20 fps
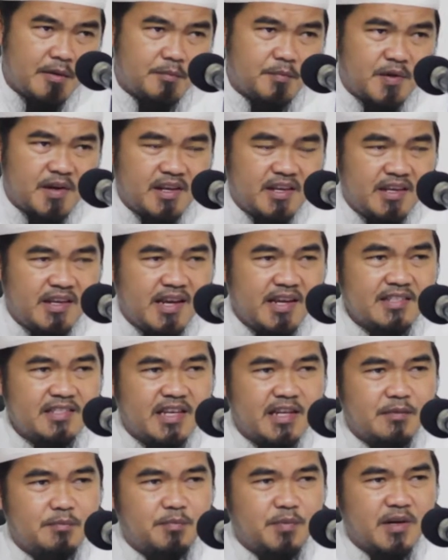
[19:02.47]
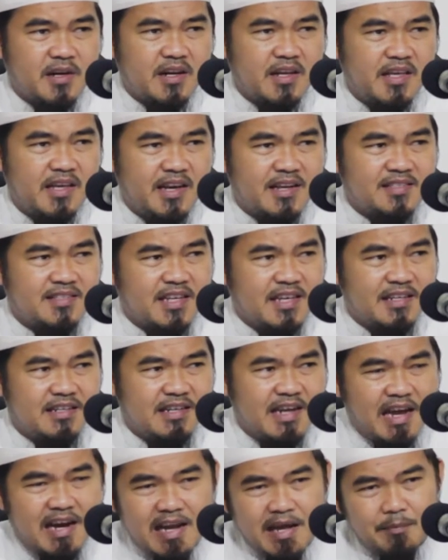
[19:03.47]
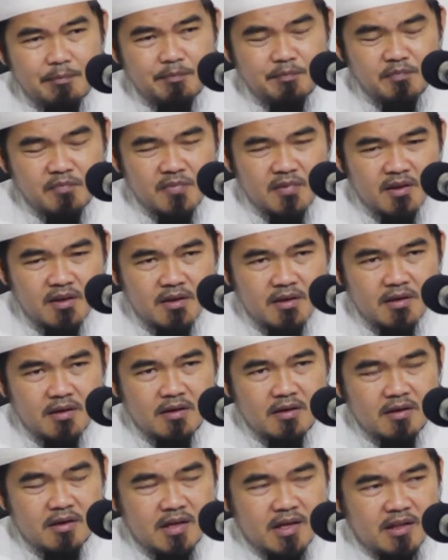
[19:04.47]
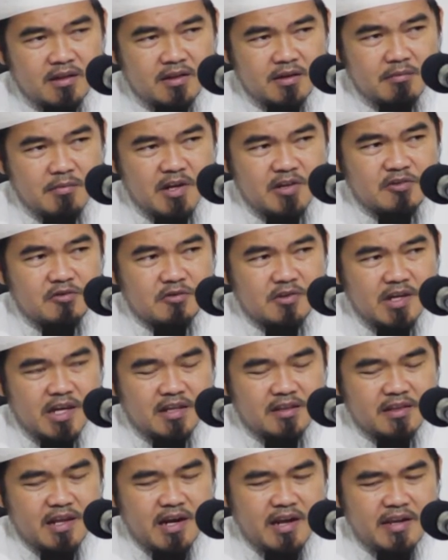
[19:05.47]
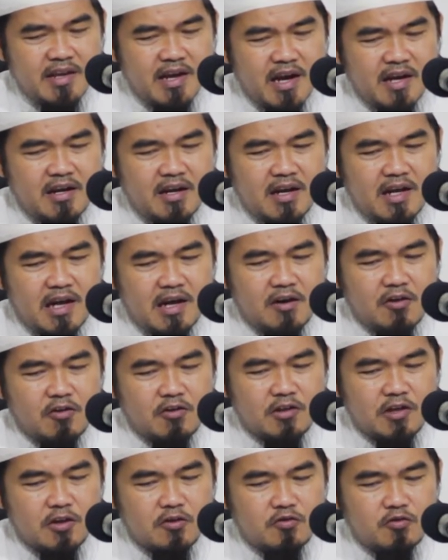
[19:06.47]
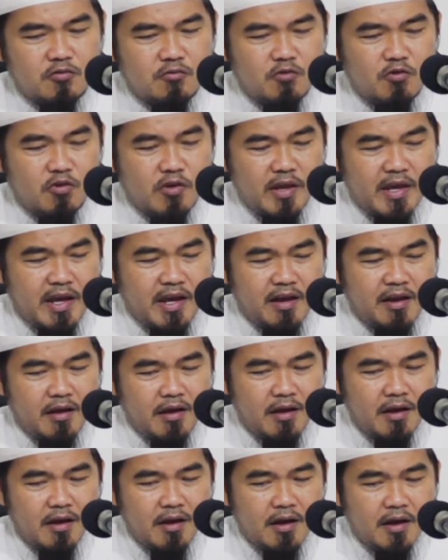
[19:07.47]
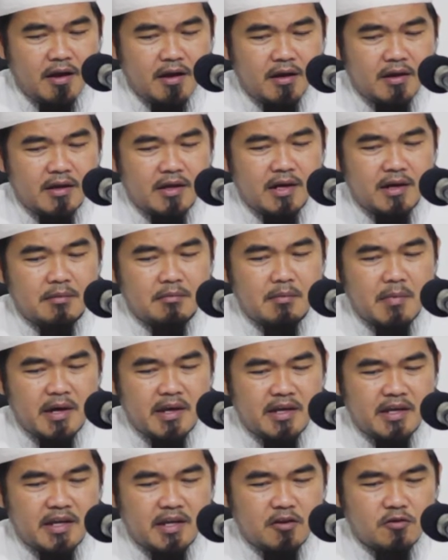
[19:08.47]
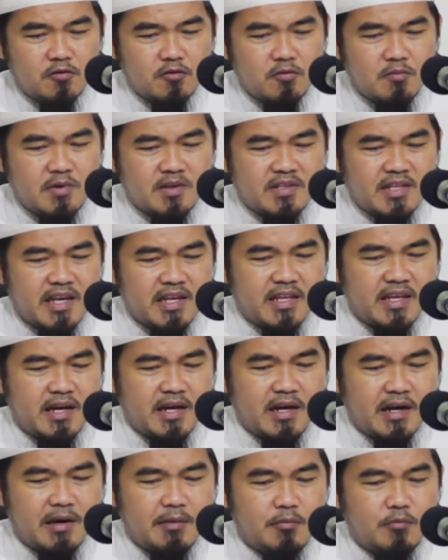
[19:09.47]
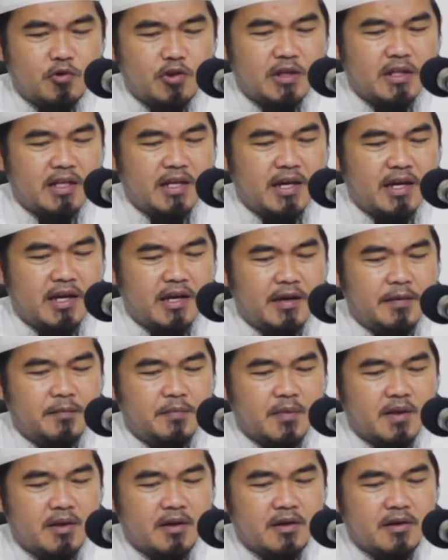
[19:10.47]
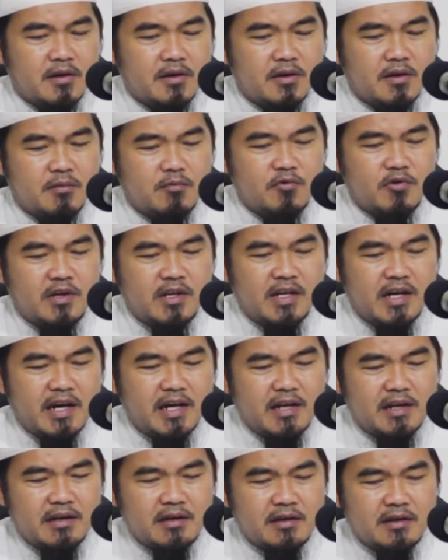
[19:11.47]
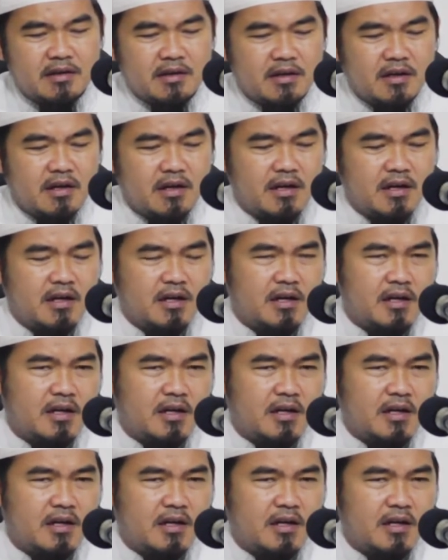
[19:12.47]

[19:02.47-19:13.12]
perhiasan-perhiasan dalam ya termasuk diantaranya adalah anggota tubuhnya ya baik itu misalnya rambutnya kemudian e,